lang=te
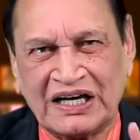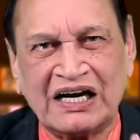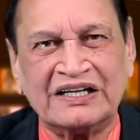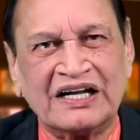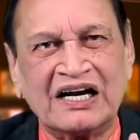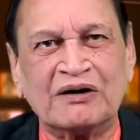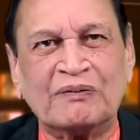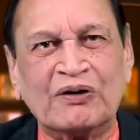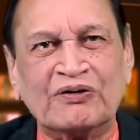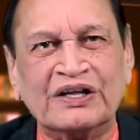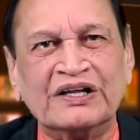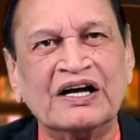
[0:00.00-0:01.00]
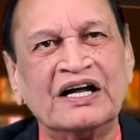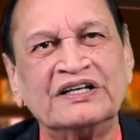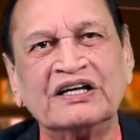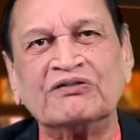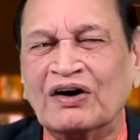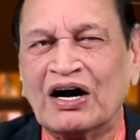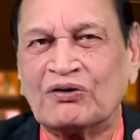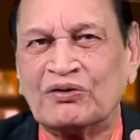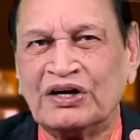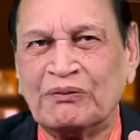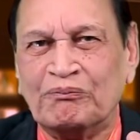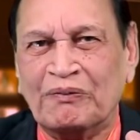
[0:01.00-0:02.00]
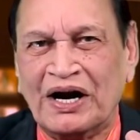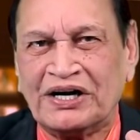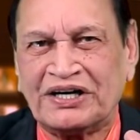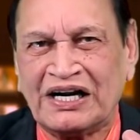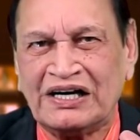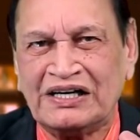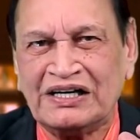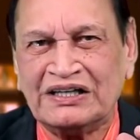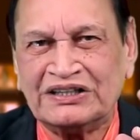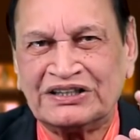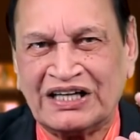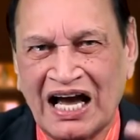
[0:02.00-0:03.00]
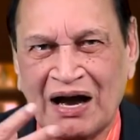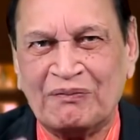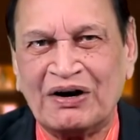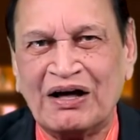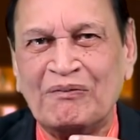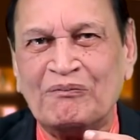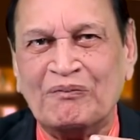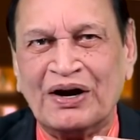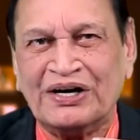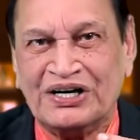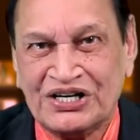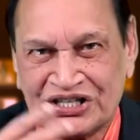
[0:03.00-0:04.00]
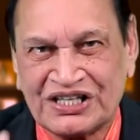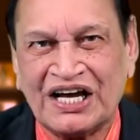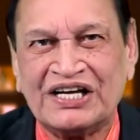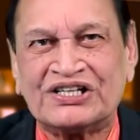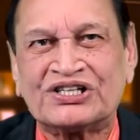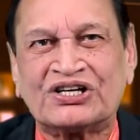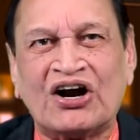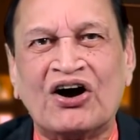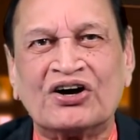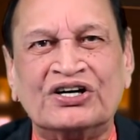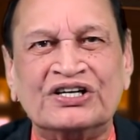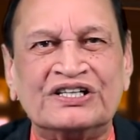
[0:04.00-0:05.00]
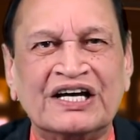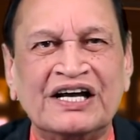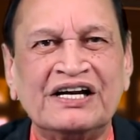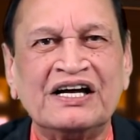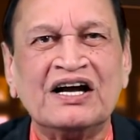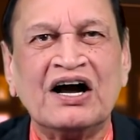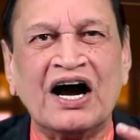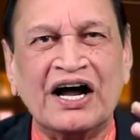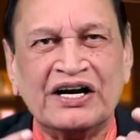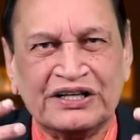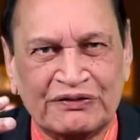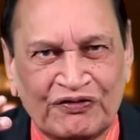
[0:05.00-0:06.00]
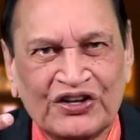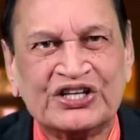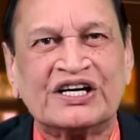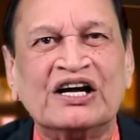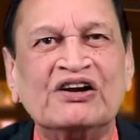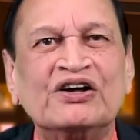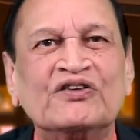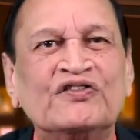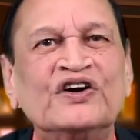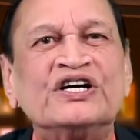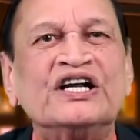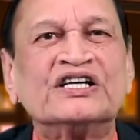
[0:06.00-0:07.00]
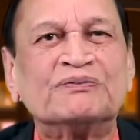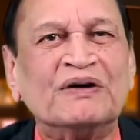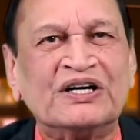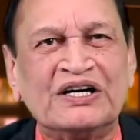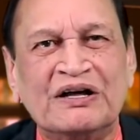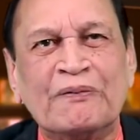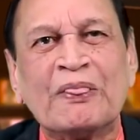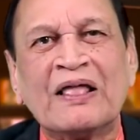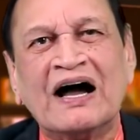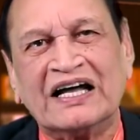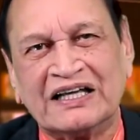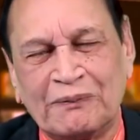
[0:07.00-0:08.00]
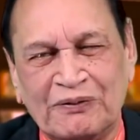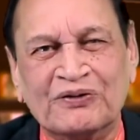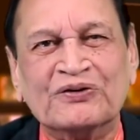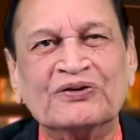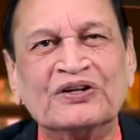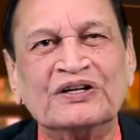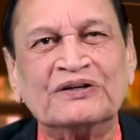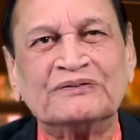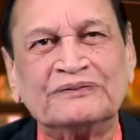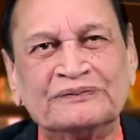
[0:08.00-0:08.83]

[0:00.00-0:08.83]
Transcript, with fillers: సార్లు జనాలకు పాల్గొనేది వాళ్ళకు ఉన్న మెంటల్ స్టామినా డిజైర్ స్ట్రాంగ్ డిజైర్ అండ్ ఫిజికల్ ఫిట్నెస్ బట్టి ఆధారపడి ఉంటుంది